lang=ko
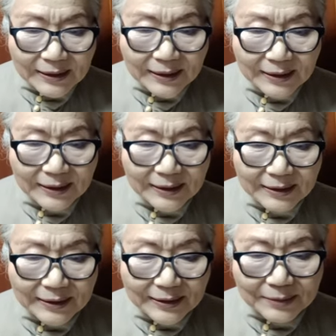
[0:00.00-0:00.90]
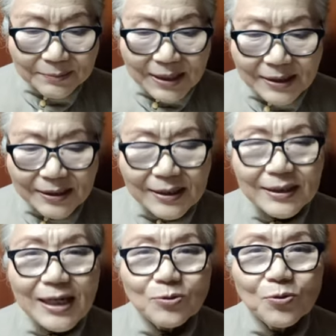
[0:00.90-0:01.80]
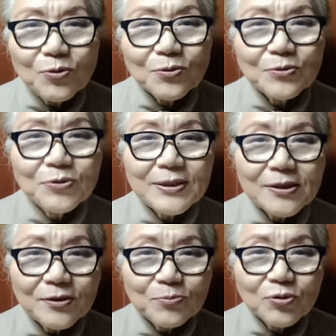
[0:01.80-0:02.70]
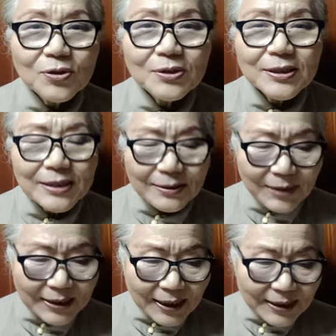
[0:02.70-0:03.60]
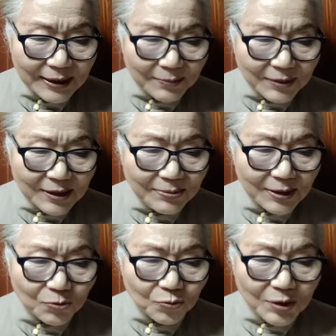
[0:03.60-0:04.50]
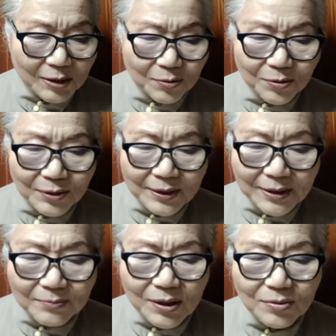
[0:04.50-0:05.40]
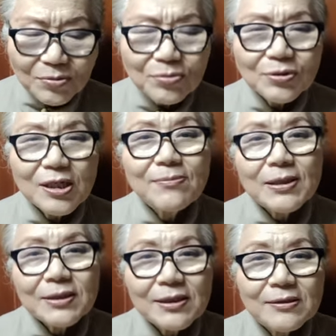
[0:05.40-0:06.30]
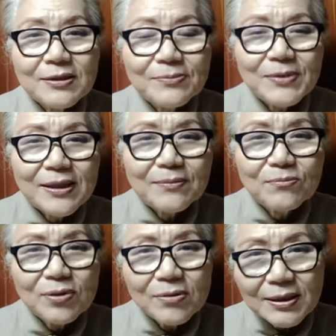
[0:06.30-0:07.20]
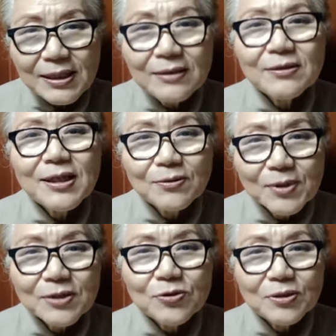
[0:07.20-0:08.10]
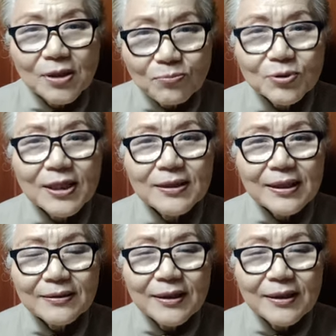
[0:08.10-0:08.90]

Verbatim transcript: 에, 어, 만약에 가족 중에서도 부정적인 사람이 하나가 있다면 그 집안은 우울하고 매우 절망적일 것입니다. 뭐가 되는 게 없겠죠. 전부 다